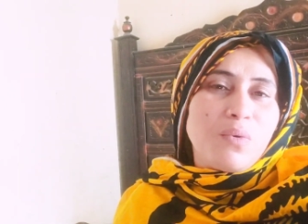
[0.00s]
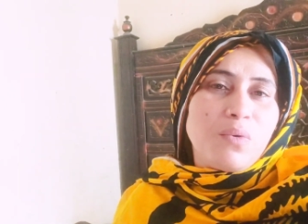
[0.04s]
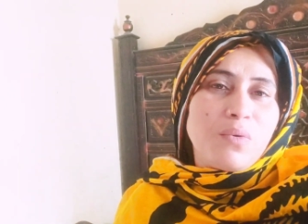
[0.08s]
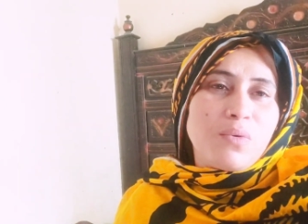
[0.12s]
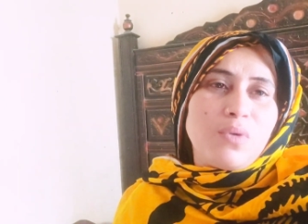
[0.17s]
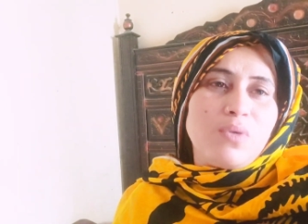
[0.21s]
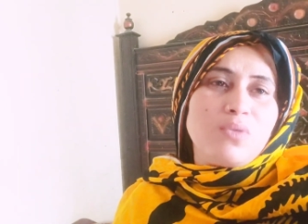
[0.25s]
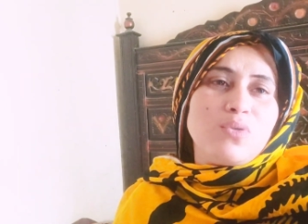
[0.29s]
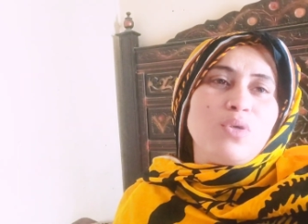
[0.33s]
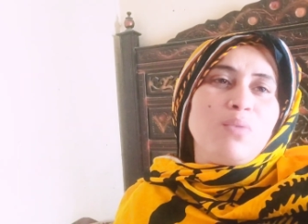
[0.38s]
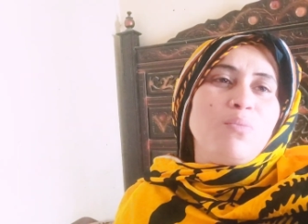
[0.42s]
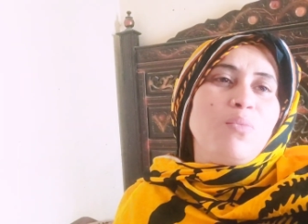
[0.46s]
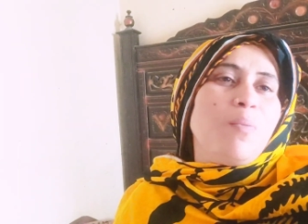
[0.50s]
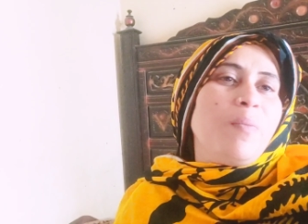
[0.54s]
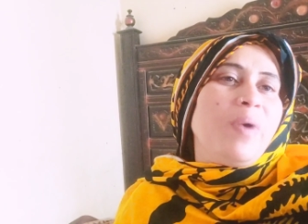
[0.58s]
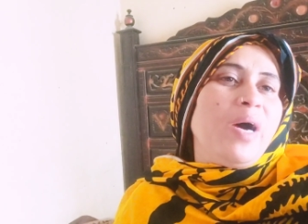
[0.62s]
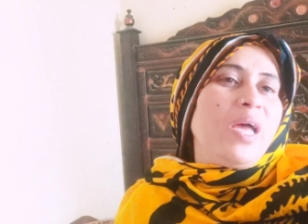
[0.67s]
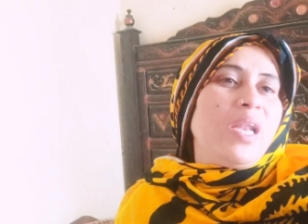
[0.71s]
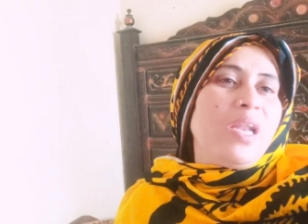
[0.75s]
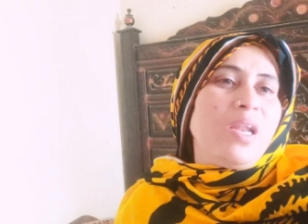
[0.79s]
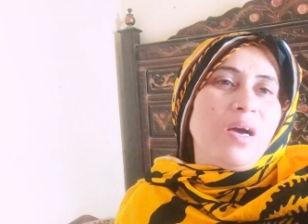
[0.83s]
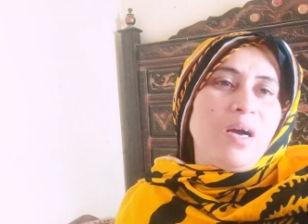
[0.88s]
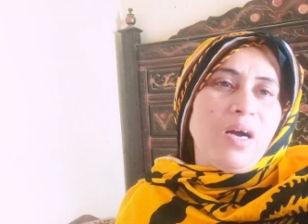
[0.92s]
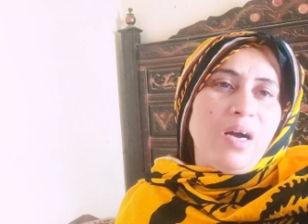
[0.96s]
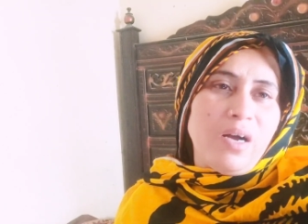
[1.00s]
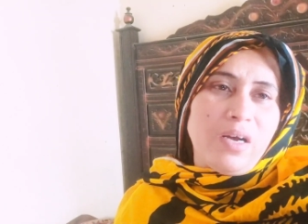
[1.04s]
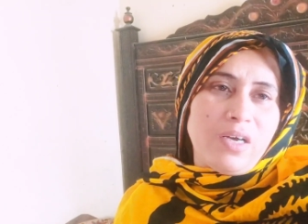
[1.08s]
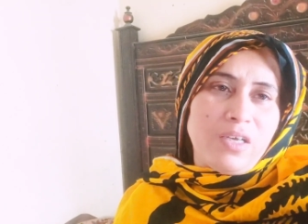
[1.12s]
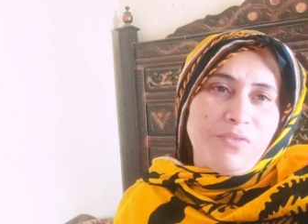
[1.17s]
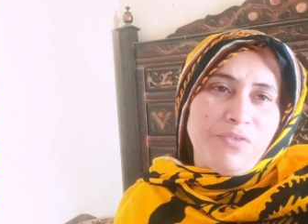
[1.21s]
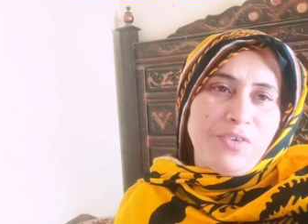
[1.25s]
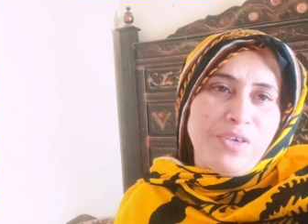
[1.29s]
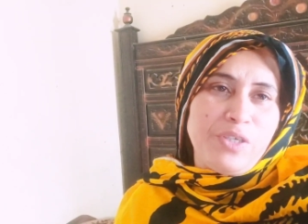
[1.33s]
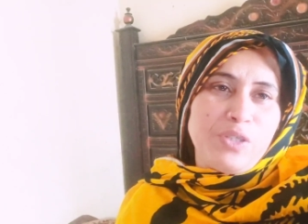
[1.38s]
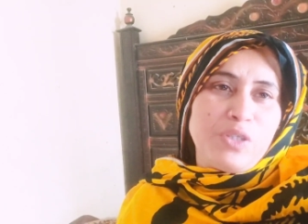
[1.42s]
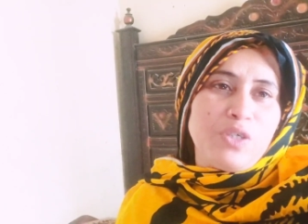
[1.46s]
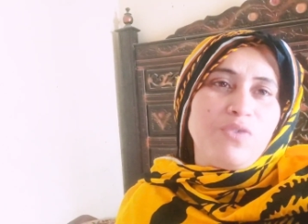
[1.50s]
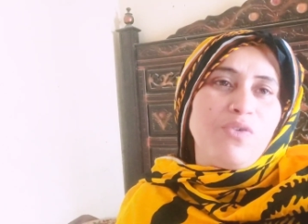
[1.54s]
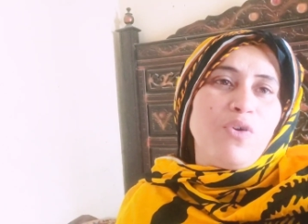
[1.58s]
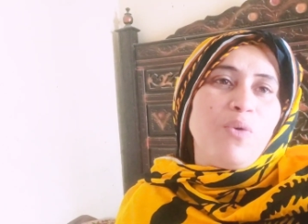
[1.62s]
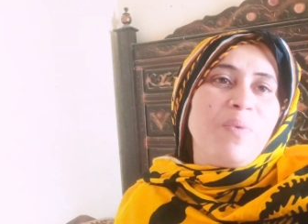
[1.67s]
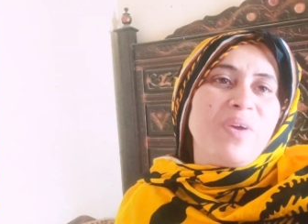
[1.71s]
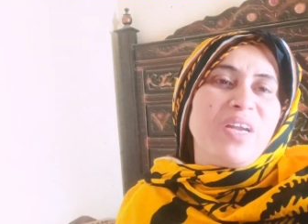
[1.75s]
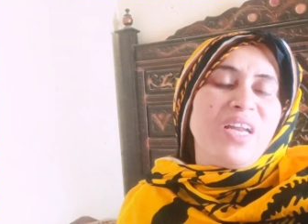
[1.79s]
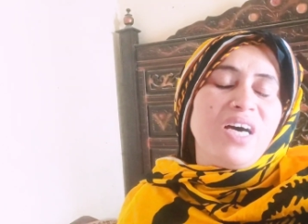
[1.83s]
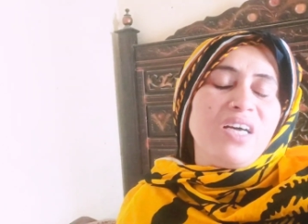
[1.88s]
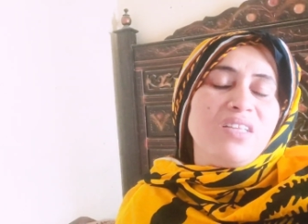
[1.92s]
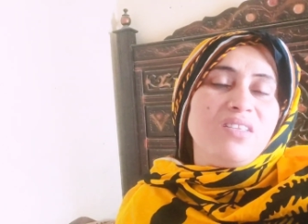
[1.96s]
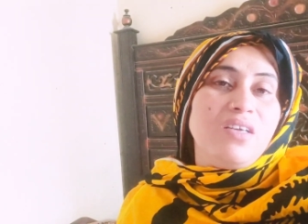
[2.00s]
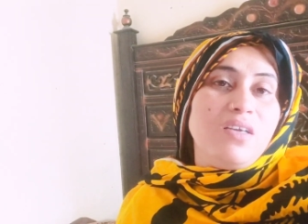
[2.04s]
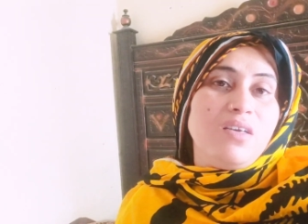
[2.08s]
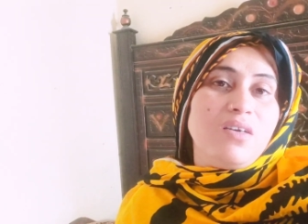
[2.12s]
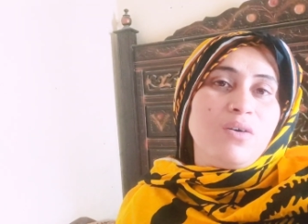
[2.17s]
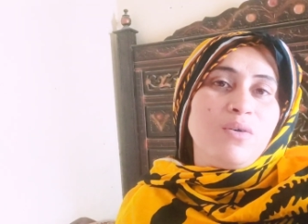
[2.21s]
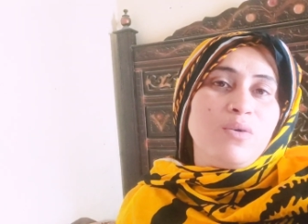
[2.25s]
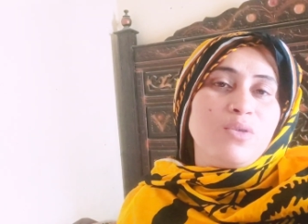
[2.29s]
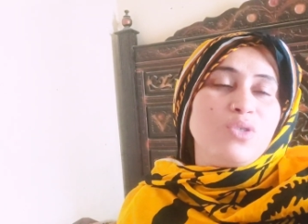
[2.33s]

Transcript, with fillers: उन्होंने तो मोबाइल लगाकर वीडियो वो बना दी